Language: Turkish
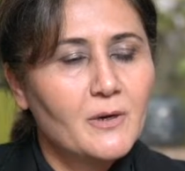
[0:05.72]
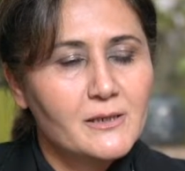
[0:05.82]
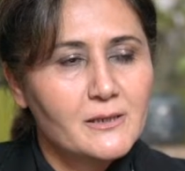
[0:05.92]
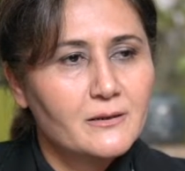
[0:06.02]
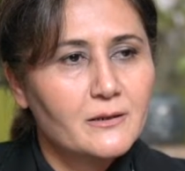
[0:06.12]

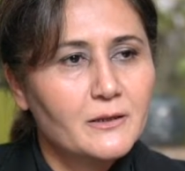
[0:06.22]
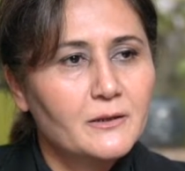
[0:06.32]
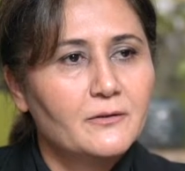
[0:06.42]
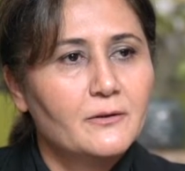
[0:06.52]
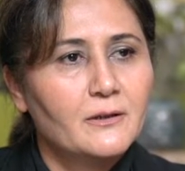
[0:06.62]

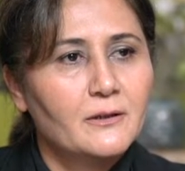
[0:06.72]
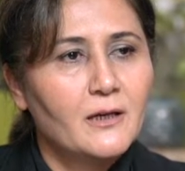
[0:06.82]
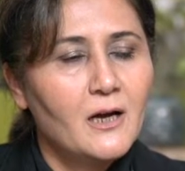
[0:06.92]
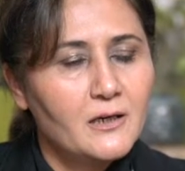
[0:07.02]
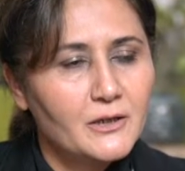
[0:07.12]
master'ı, e,
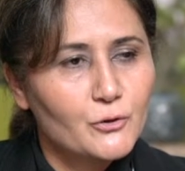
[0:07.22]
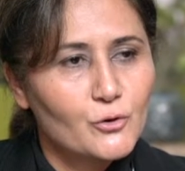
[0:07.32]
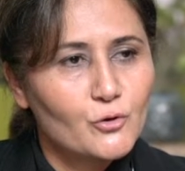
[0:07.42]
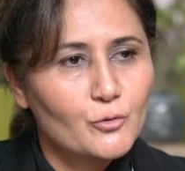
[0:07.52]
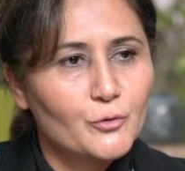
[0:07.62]
Ankara
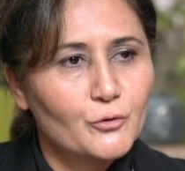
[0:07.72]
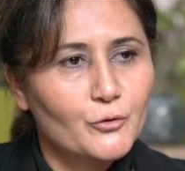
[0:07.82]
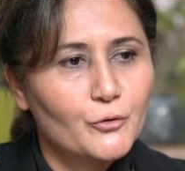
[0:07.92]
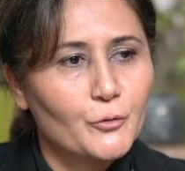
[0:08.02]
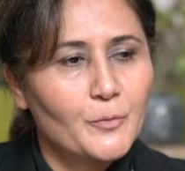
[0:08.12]

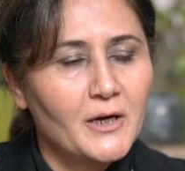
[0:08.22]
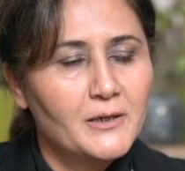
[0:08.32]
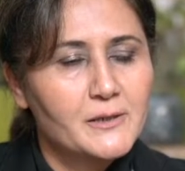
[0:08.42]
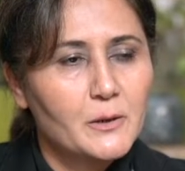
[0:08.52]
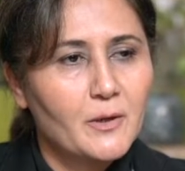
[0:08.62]
distribütörüyüm
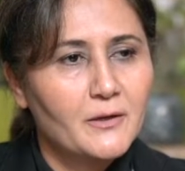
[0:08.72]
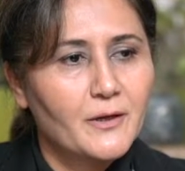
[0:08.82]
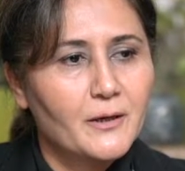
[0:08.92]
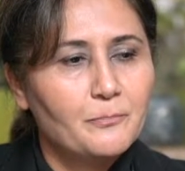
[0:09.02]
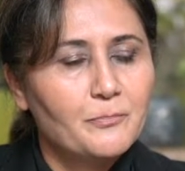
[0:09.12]
aynı
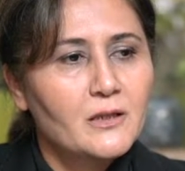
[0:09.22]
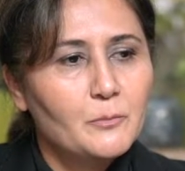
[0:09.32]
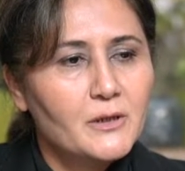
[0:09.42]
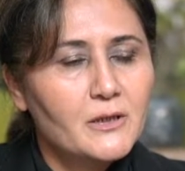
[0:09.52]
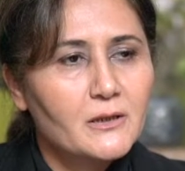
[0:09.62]
zamanda.
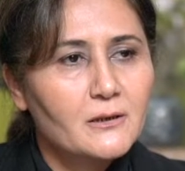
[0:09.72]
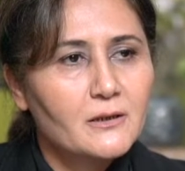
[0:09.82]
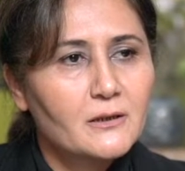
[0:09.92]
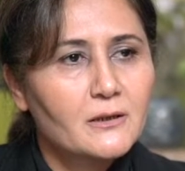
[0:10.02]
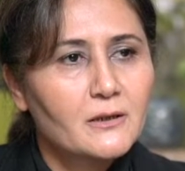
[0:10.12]
22
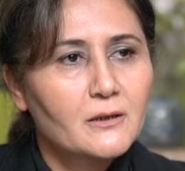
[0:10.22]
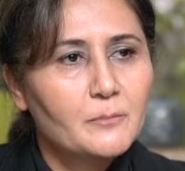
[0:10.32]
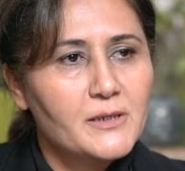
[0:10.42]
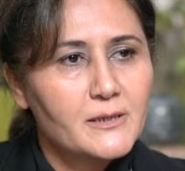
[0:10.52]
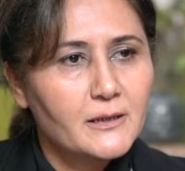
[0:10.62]
yıllık
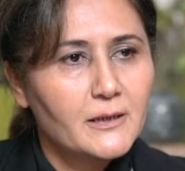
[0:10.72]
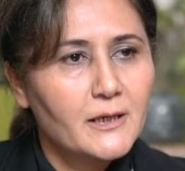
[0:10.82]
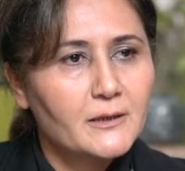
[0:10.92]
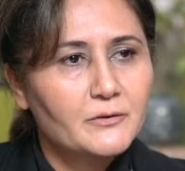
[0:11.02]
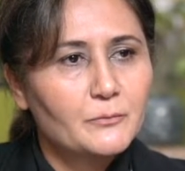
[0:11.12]
meslek
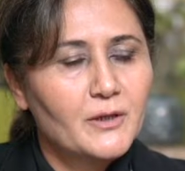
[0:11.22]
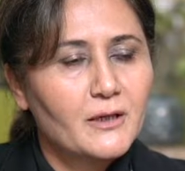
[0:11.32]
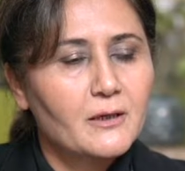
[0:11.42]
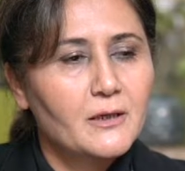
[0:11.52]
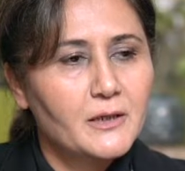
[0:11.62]

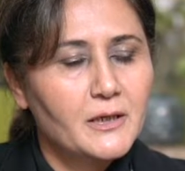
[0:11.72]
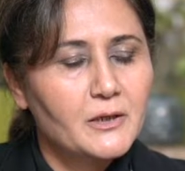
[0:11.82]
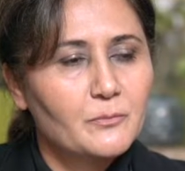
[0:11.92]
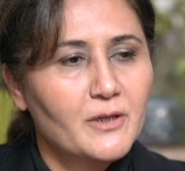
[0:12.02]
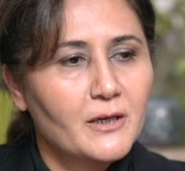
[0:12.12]
hayatımda,
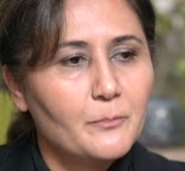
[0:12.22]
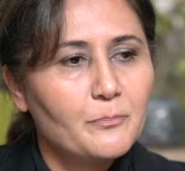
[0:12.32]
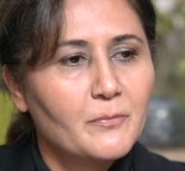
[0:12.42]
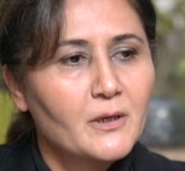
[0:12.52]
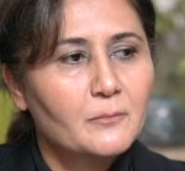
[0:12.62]
kariyerimde
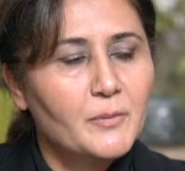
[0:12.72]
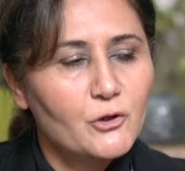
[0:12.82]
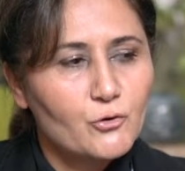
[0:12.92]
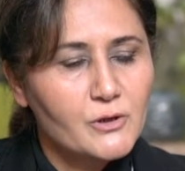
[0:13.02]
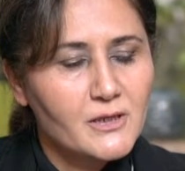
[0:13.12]

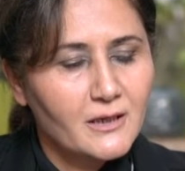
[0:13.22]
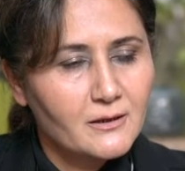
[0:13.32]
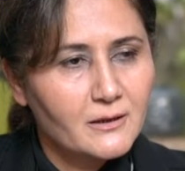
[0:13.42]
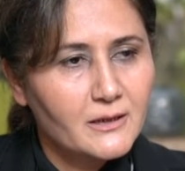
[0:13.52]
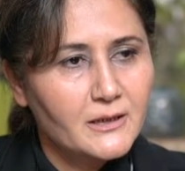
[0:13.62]
pek çok
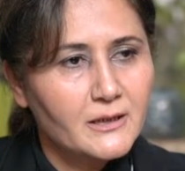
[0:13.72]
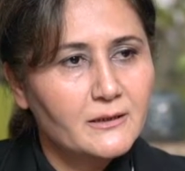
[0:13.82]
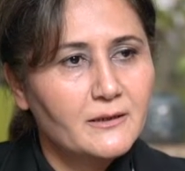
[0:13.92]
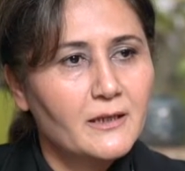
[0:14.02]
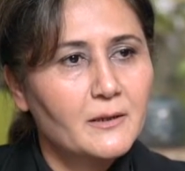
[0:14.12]
saygın
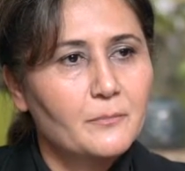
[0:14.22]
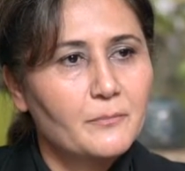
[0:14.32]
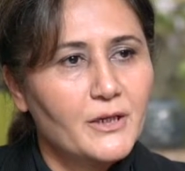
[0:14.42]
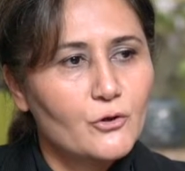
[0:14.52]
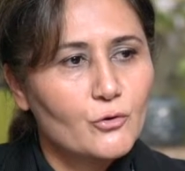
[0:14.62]
klinikte,
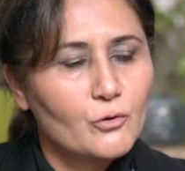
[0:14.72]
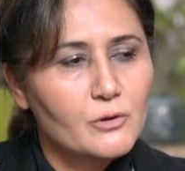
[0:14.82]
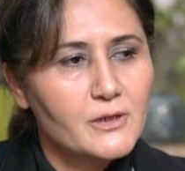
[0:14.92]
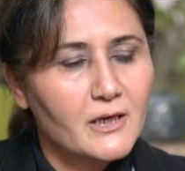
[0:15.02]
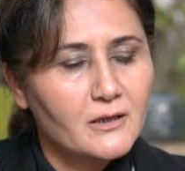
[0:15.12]
pek
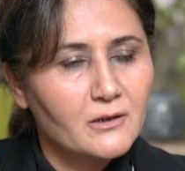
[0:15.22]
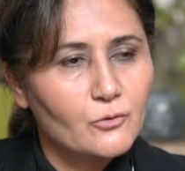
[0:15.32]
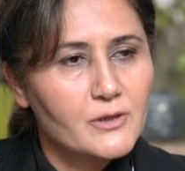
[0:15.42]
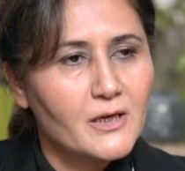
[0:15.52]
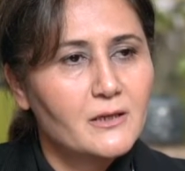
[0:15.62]
çok saygın
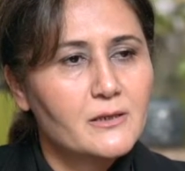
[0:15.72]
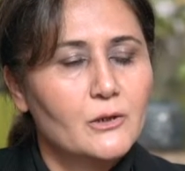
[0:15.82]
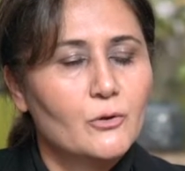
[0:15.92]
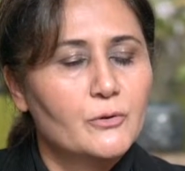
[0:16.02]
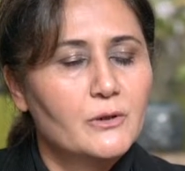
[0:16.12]
güzellik
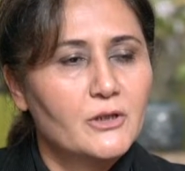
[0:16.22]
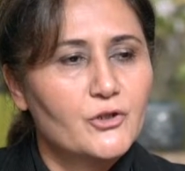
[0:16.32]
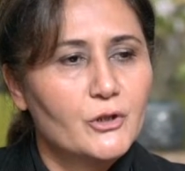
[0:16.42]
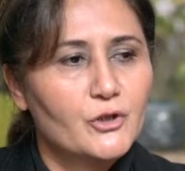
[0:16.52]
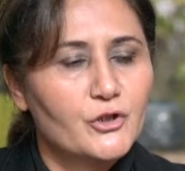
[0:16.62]
salonlarında
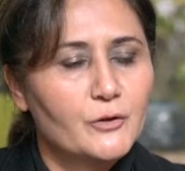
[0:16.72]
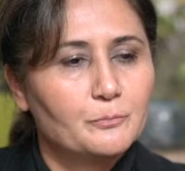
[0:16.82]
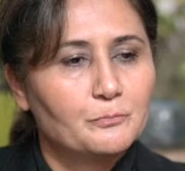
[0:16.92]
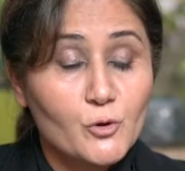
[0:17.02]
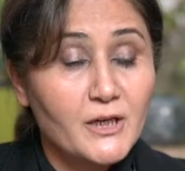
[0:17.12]
çalıştım.
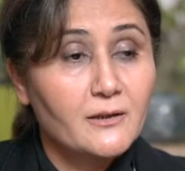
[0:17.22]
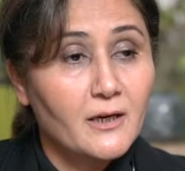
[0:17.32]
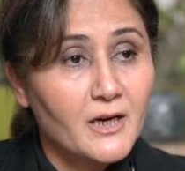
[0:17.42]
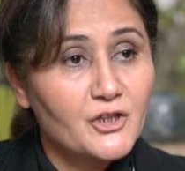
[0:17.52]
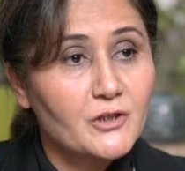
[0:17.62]
Sürekli
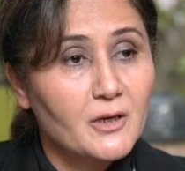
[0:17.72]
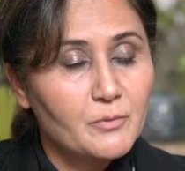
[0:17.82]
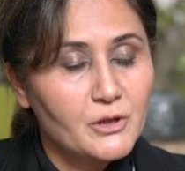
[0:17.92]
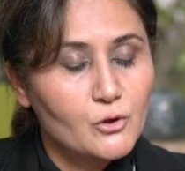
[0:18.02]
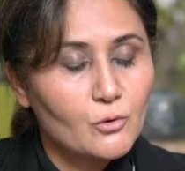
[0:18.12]

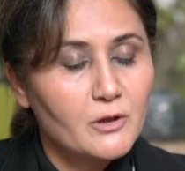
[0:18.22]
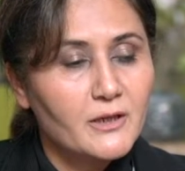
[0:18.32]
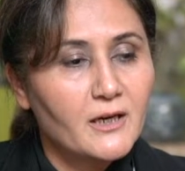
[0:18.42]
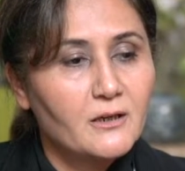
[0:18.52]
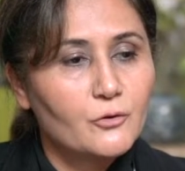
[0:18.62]
araştıran birisi
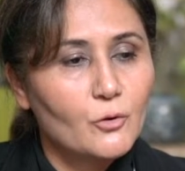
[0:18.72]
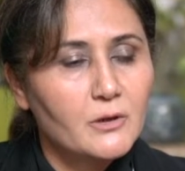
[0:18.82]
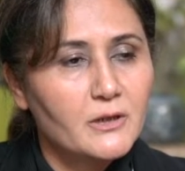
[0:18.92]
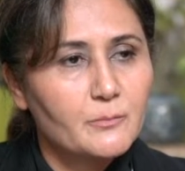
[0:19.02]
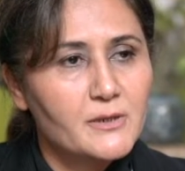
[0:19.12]
olarak
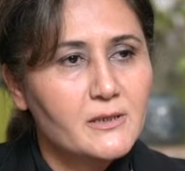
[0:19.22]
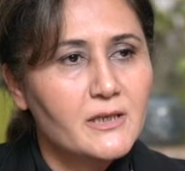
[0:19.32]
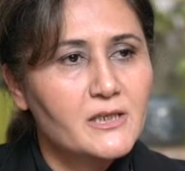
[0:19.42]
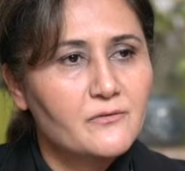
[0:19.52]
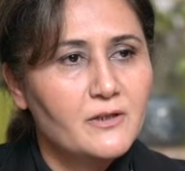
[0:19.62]
yollarımız
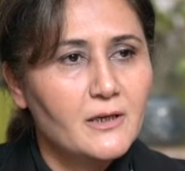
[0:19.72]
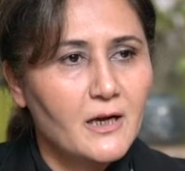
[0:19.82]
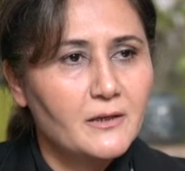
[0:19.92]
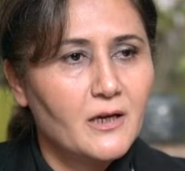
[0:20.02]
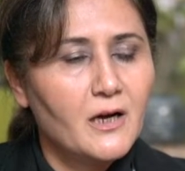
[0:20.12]
DSV
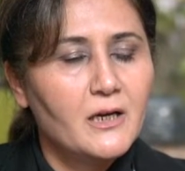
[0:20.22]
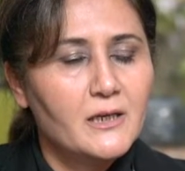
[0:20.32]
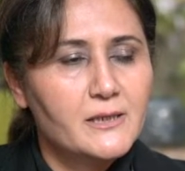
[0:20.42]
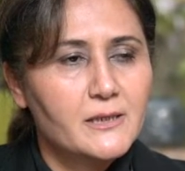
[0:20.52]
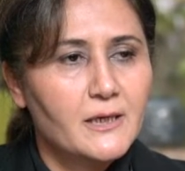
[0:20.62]
Line
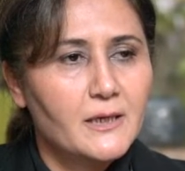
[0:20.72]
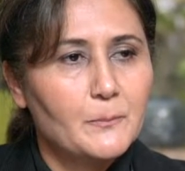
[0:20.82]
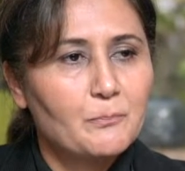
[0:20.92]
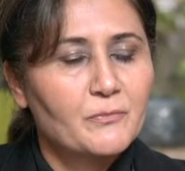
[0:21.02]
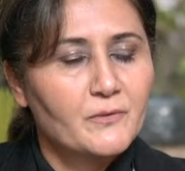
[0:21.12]
ailesiyle
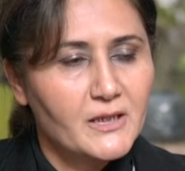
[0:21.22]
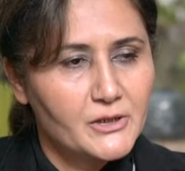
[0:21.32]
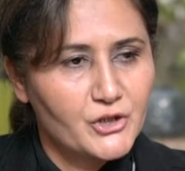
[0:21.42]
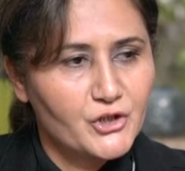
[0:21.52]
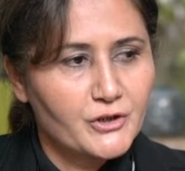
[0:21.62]

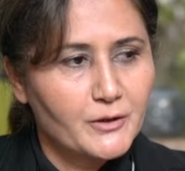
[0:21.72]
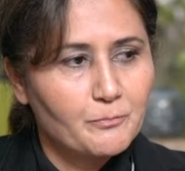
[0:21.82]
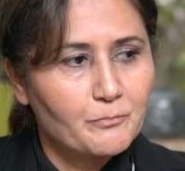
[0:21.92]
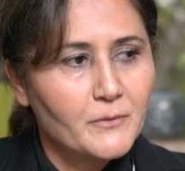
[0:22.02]
kesişti.